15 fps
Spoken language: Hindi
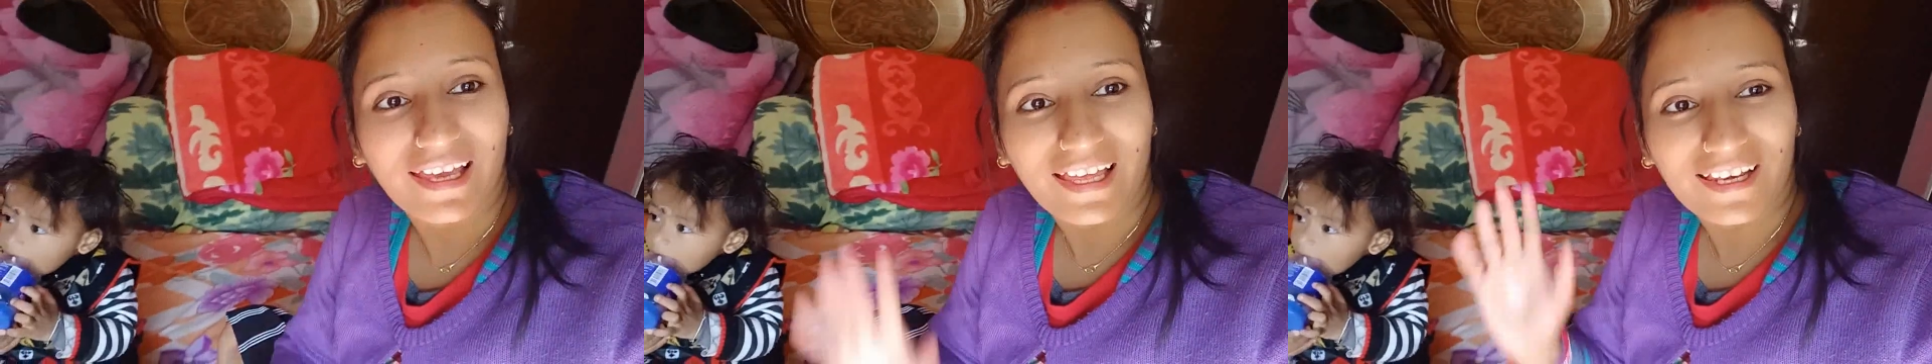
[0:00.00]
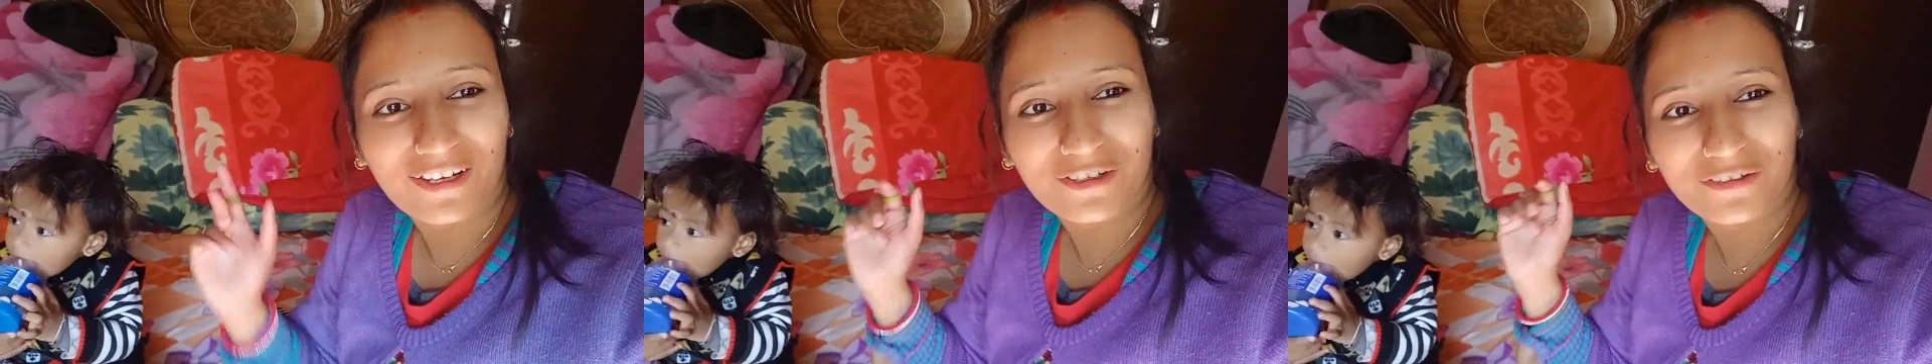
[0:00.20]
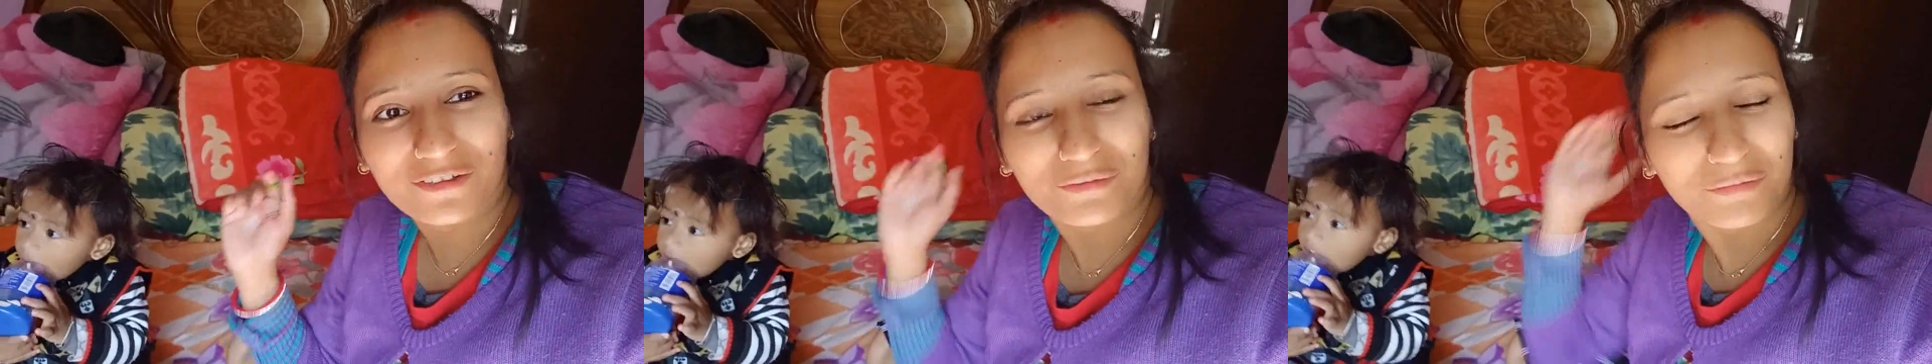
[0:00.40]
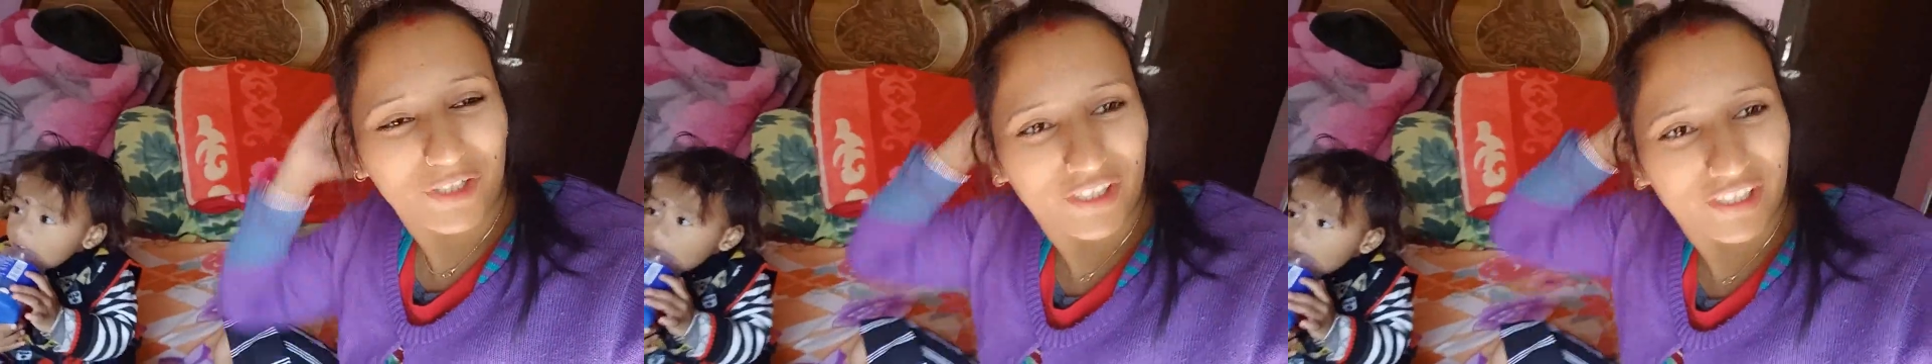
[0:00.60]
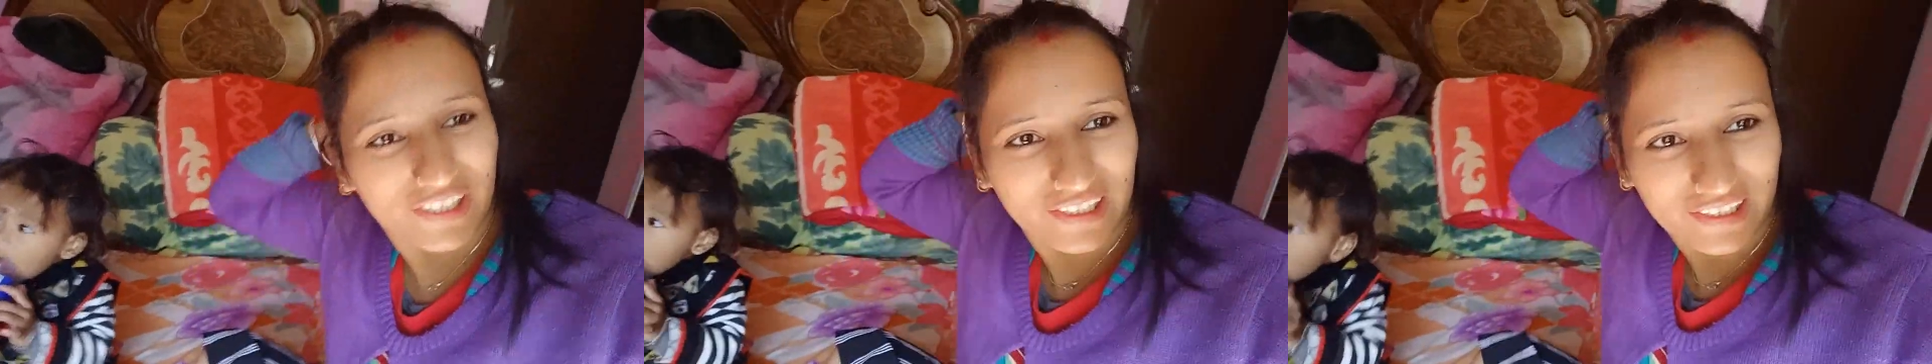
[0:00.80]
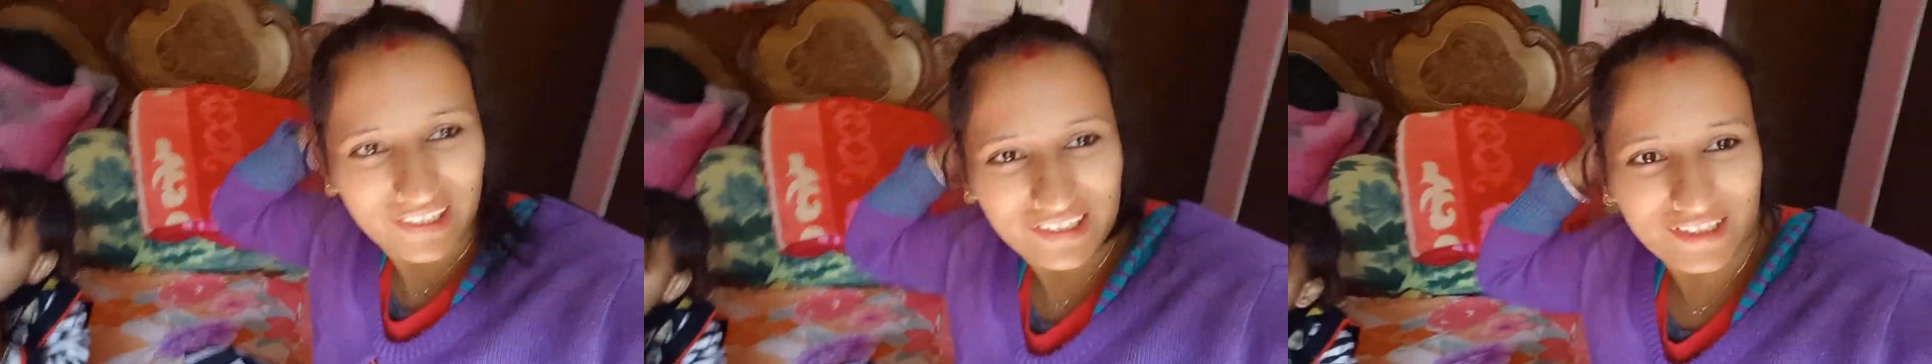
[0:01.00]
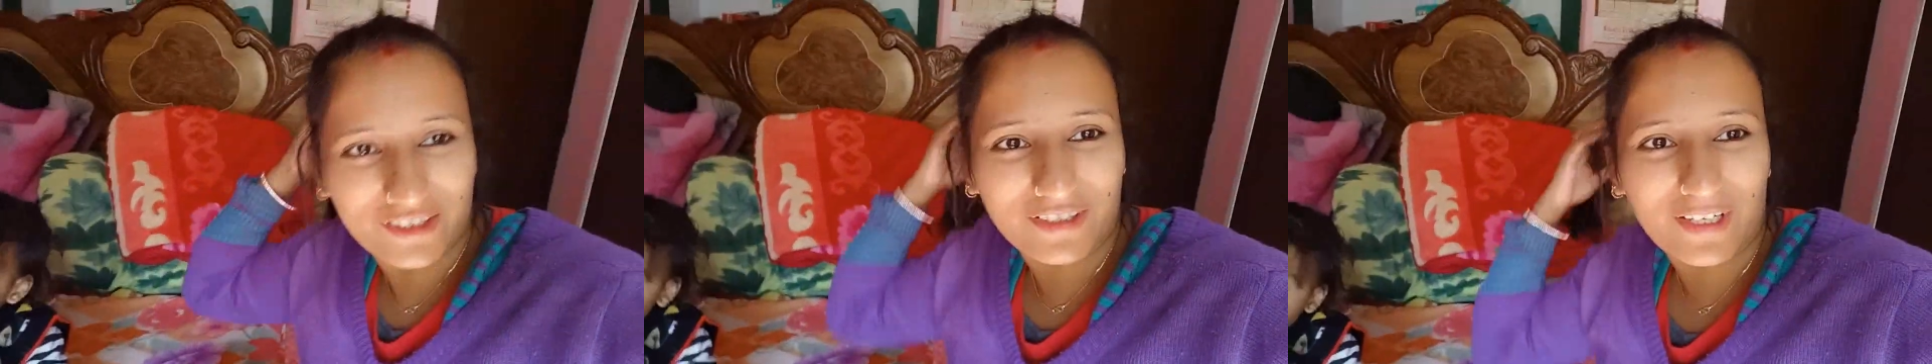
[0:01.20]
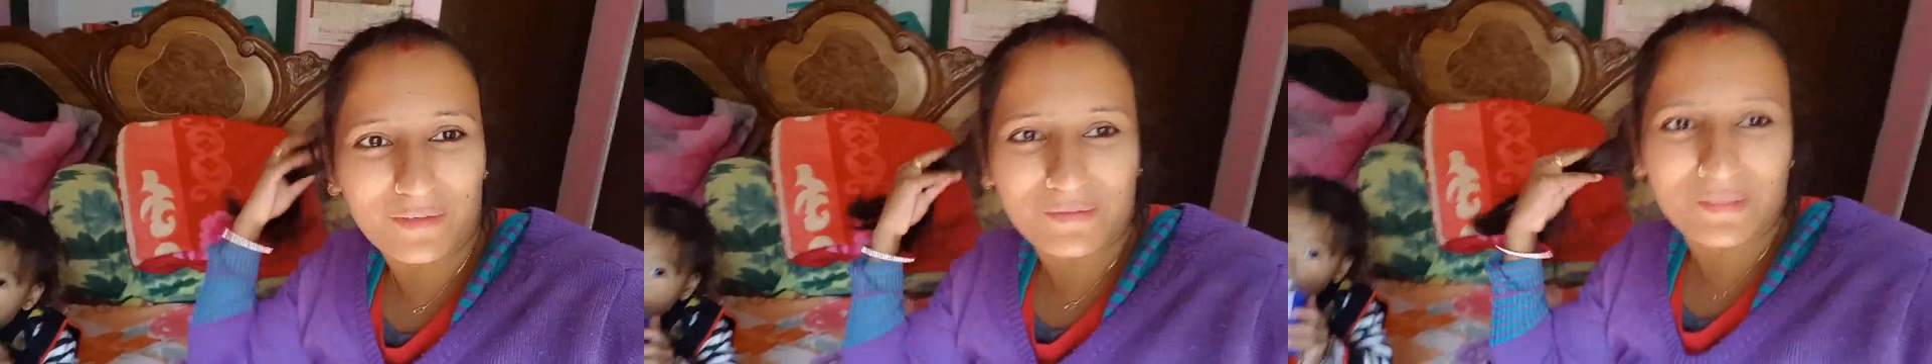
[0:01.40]
हेलो गुड मॉर्निंग कैसे हो
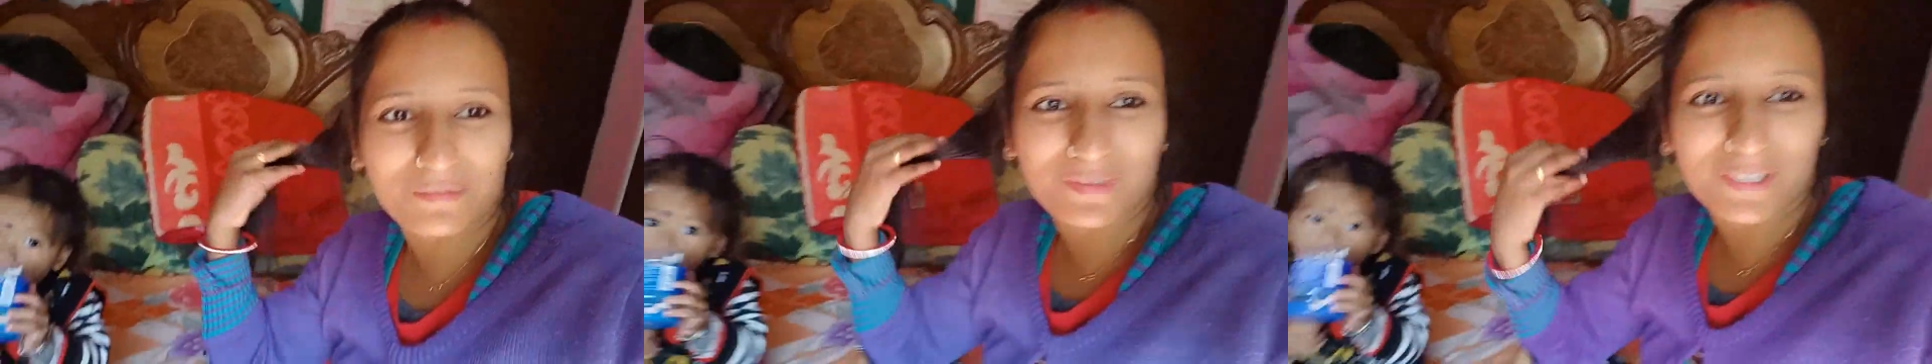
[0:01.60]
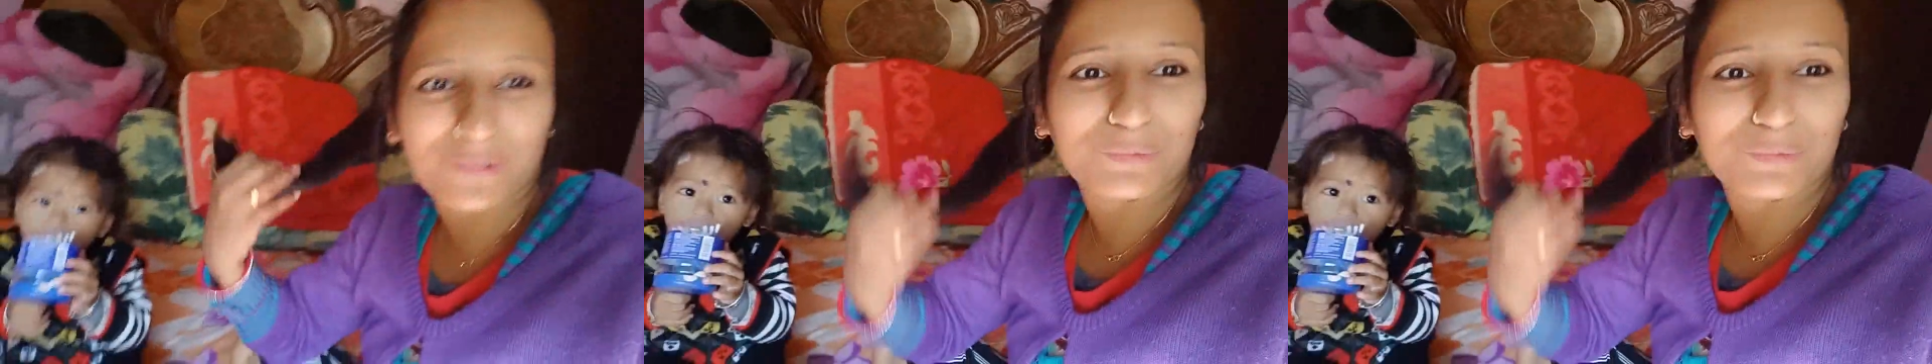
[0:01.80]
आप सब आए